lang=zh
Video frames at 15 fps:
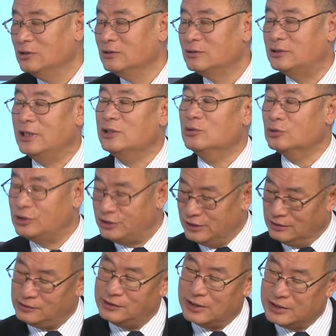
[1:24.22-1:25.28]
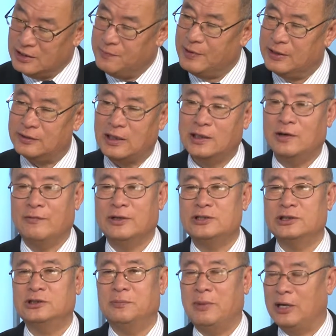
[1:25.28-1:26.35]
这种形式的移民，他认为
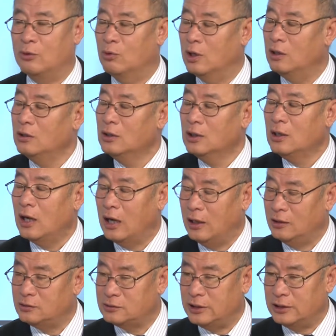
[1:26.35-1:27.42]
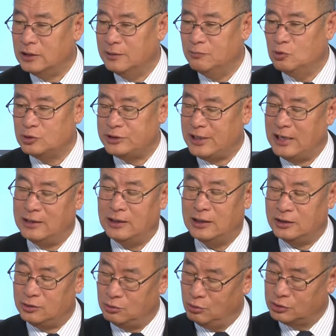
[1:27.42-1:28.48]
这是美国呃这个目前
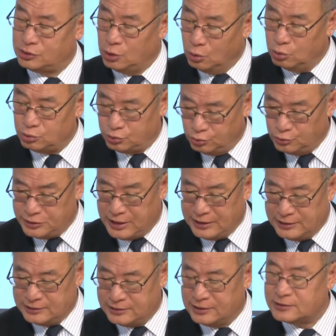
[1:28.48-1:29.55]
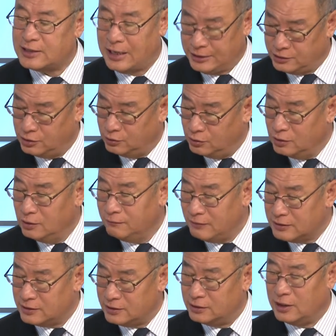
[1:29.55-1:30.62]
很多州出现一些财政
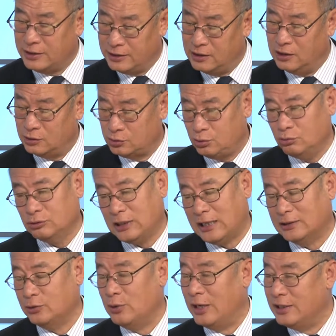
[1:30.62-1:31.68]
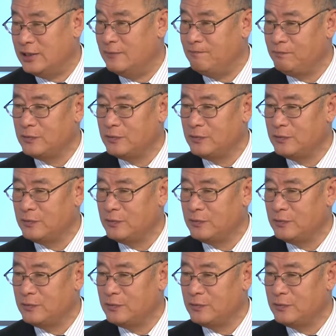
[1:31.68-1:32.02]
问题的一个重大的原因。